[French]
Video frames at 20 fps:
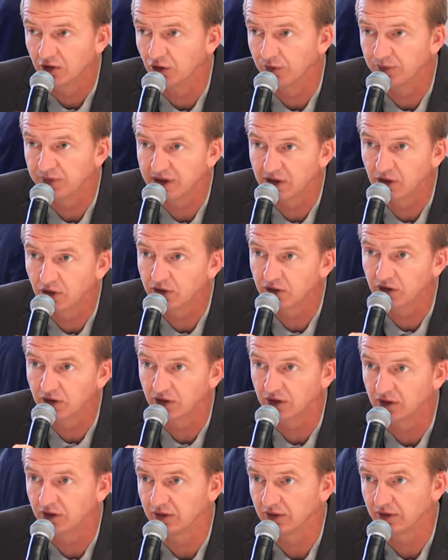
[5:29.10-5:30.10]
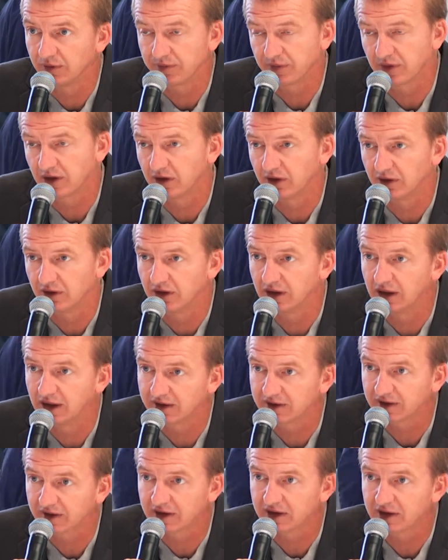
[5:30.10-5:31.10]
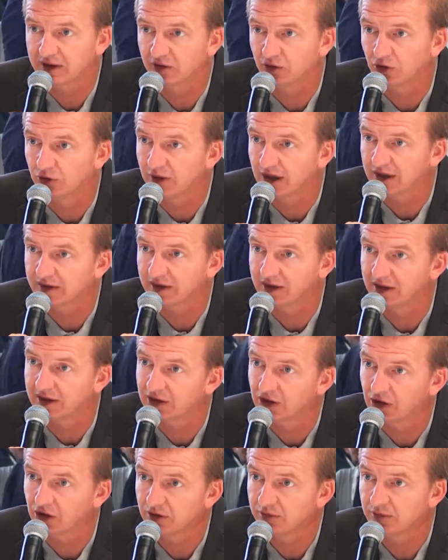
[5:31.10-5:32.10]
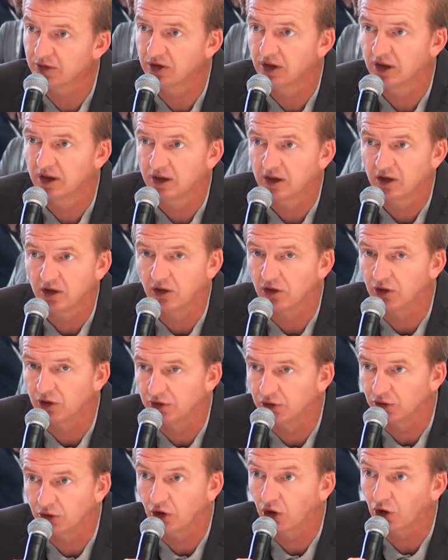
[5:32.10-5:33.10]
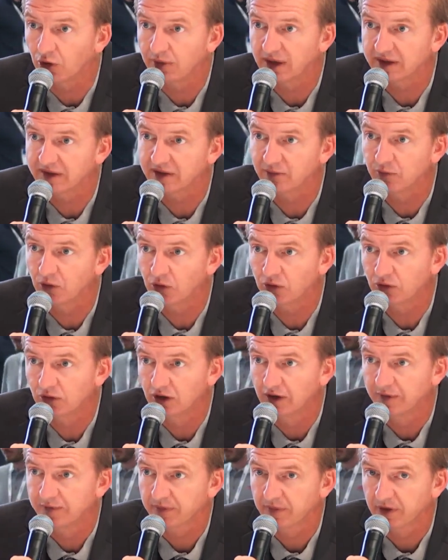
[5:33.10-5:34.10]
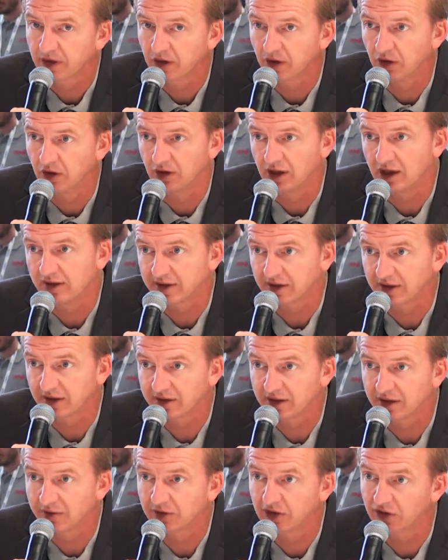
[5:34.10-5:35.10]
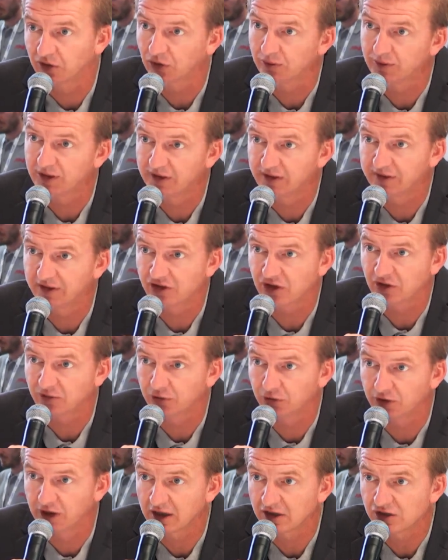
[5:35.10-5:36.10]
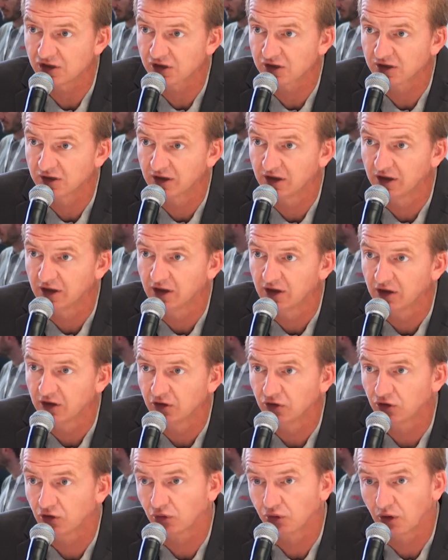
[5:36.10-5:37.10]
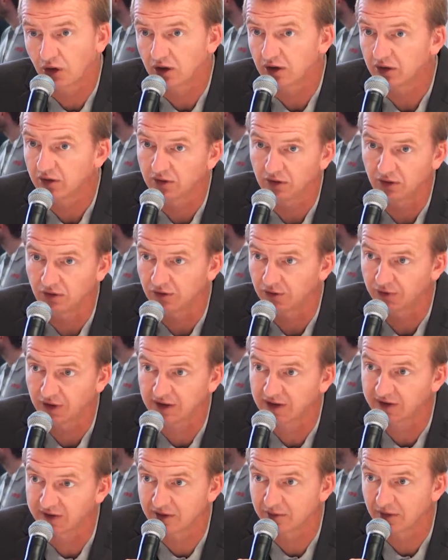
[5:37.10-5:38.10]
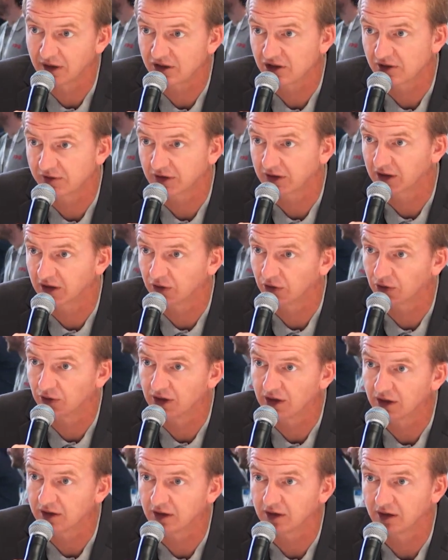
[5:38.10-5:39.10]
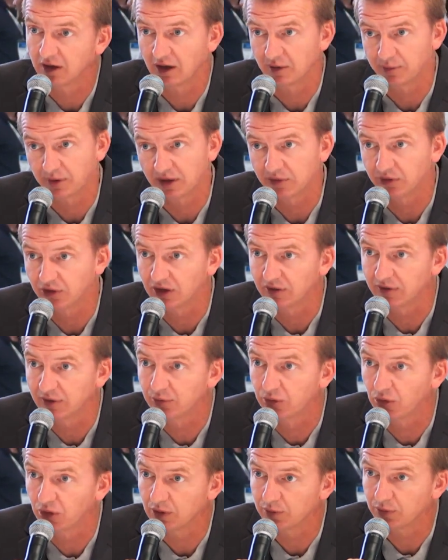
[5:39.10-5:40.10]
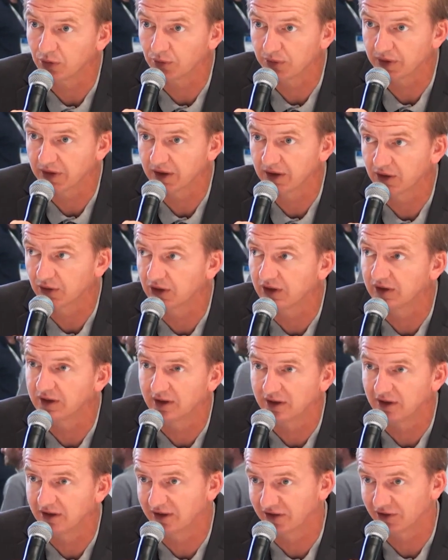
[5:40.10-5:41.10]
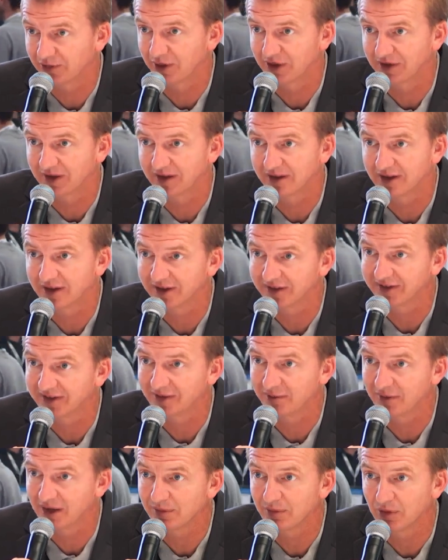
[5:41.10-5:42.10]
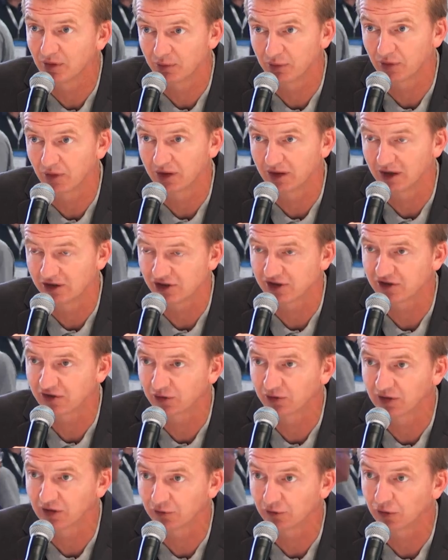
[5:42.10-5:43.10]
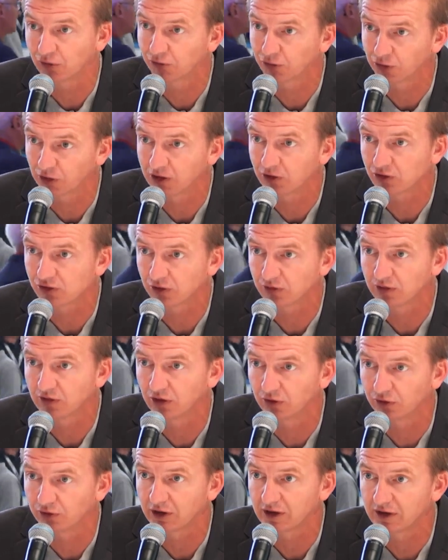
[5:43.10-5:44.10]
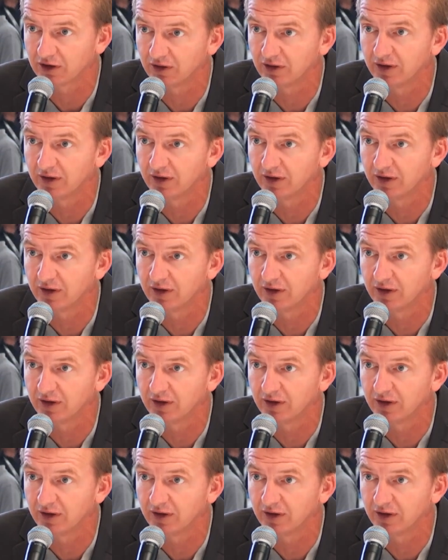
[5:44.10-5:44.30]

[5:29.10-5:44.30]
pylônes euh, électriques, de mâts télécom, euh, de grands bâtiments, l'alternative, c'est soit mettre des échafaudages, soit faire des images avec un drone aérien. Après, vous en avez pour les pompiers. On était la semaine dernière ici même pour la gestion des feux de forêt. Aujourd'hui, se fait